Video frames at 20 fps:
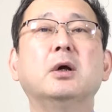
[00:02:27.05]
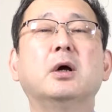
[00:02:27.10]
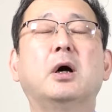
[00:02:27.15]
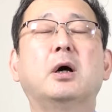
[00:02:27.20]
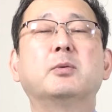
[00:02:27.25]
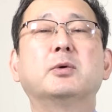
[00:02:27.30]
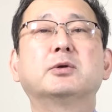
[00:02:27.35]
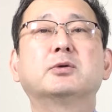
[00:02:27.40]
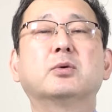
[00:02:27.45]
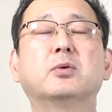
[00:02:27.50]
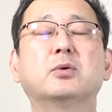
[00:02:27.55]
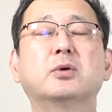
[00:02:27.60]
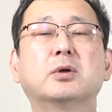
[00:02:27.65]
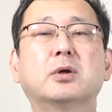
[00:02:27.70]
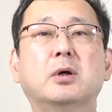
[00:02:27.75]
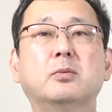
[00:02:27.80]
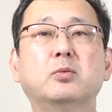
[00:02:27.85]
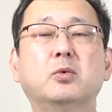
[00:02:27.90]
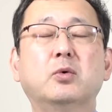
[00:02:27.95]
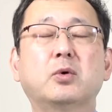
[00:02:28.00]
安倍総理
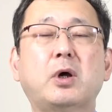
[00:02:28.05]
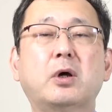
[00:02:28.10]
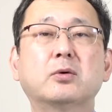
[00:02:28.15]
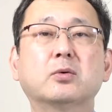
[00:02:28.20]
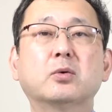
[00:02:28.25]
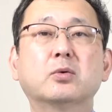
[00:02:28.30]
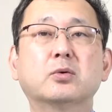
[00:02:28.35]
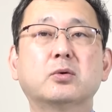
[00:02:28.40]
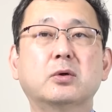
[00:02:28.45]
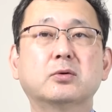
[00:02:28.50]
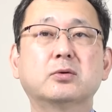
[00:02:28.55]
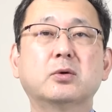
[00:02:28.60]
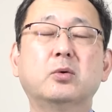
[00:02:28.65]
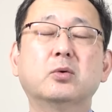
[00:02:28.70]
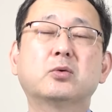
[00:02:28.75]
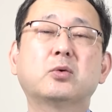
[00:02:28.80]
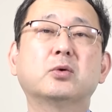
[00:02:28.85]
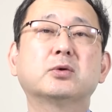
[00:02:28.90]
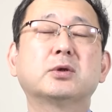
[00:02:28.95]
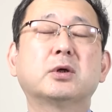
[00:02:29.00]
がもうやることなくて
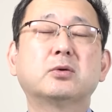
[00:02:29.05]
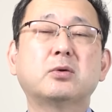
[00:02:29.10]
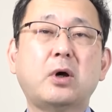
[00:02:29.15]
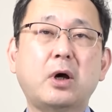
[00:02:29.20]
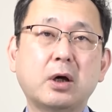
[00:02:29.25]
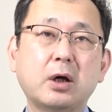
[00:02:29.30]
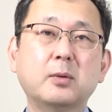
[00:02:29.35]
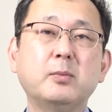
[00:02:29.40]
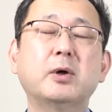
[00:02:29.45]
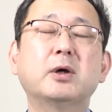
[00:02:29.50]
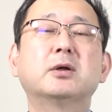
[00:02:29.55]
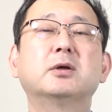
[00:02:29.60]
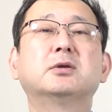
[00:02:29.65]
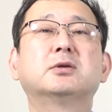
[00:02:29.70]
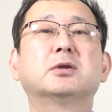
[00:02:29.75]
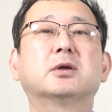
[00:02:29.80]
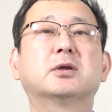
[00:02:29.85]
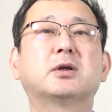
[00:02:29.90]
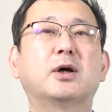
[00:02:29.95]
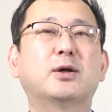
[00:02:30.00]
お父さんの墓参り行っ
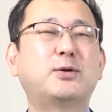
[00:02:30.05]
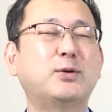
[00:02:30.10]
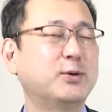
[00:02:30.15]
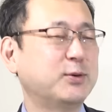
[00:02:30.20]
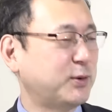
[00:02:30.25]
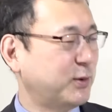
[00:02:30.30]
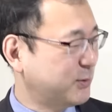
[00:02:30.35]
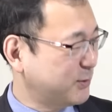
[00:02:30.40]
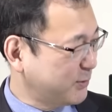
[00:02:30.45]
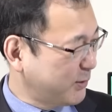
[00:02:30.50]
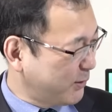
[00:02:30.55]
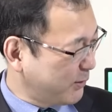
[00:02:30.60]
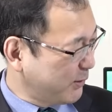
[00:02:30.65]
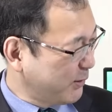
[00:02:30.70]
ちゃったっていうですね。